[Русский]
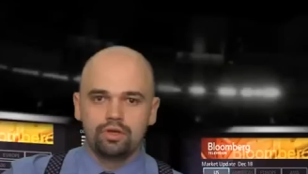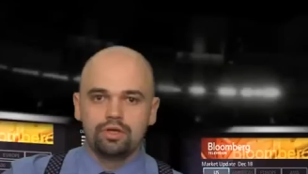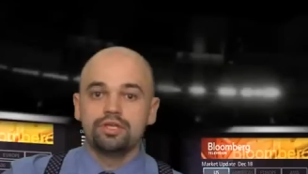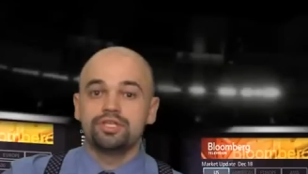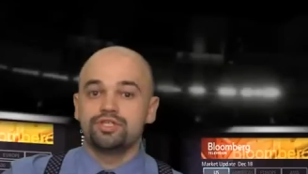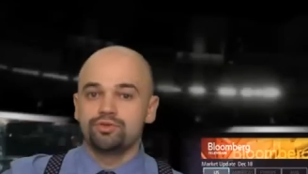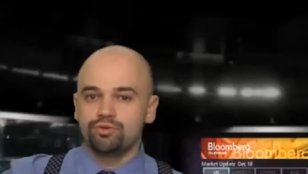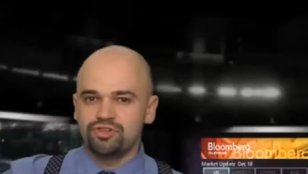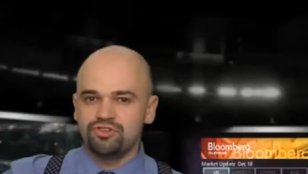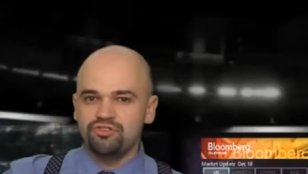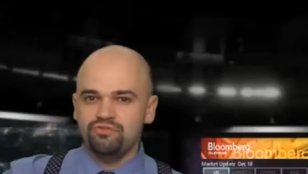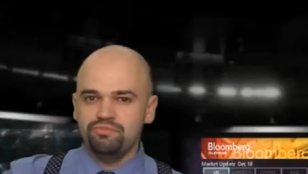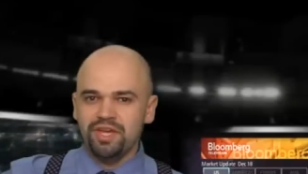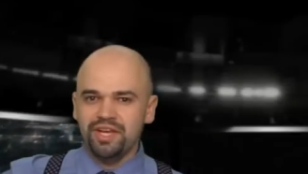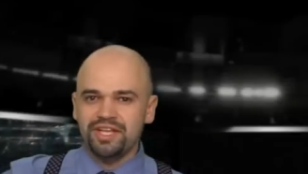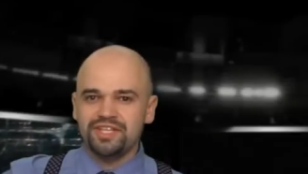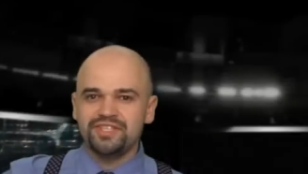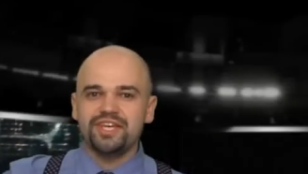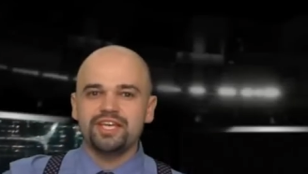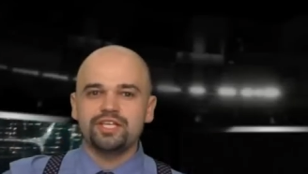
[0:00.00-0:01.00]
Сегодня в
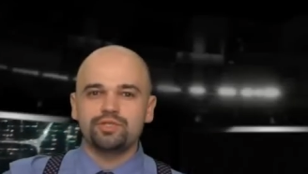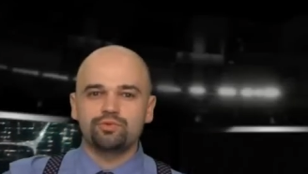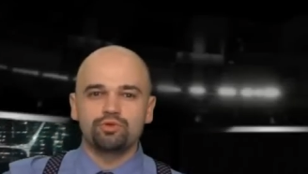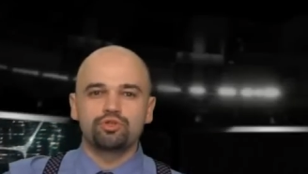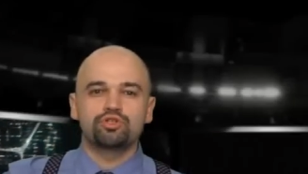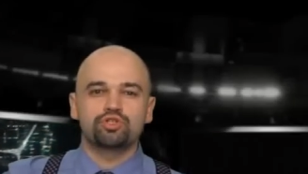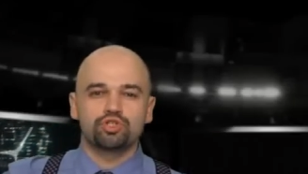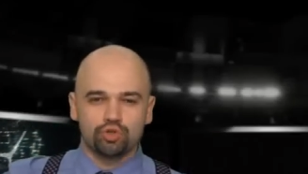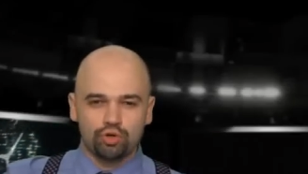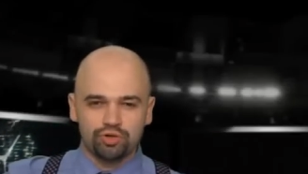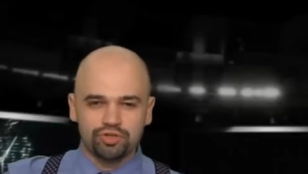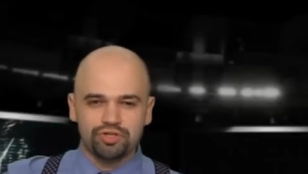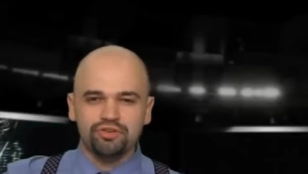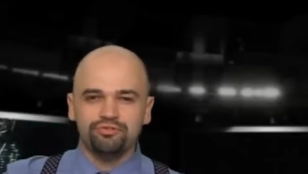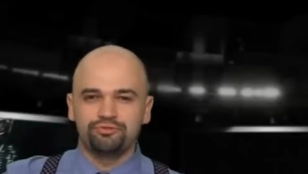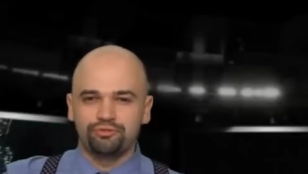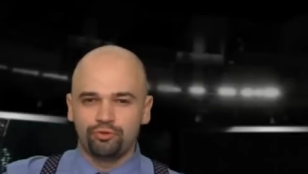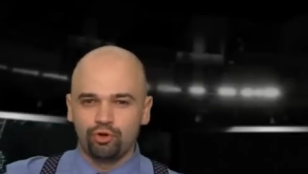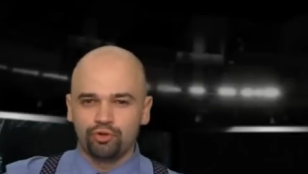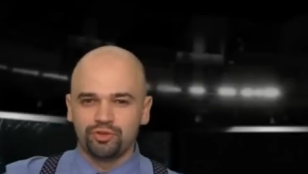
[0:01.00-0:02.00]
мире действуют сотни
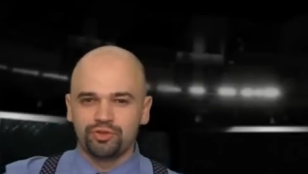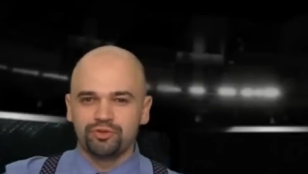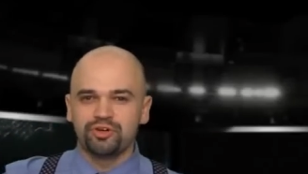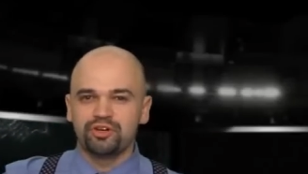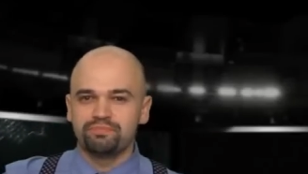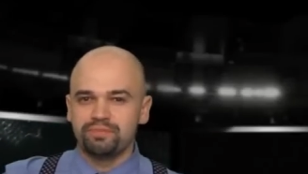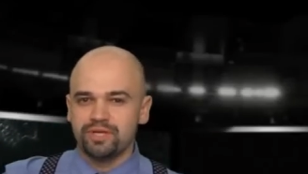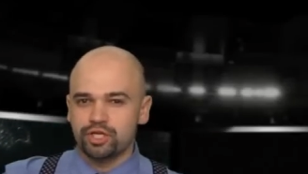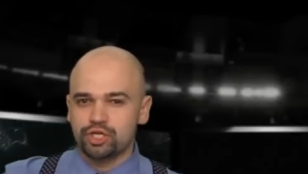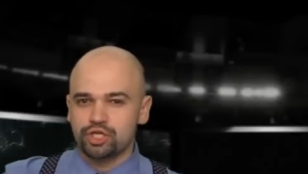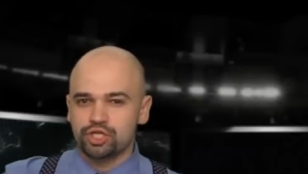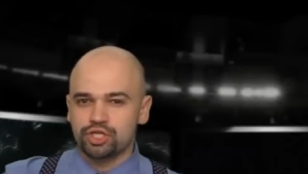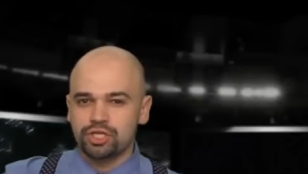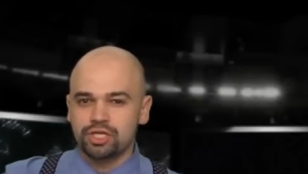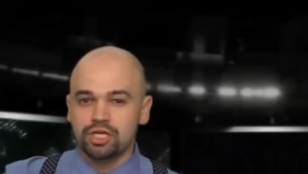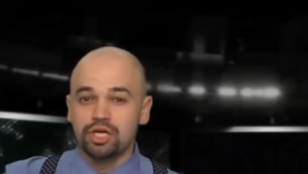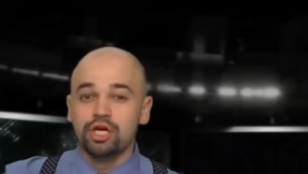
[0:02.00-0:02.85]
фондовых бирж,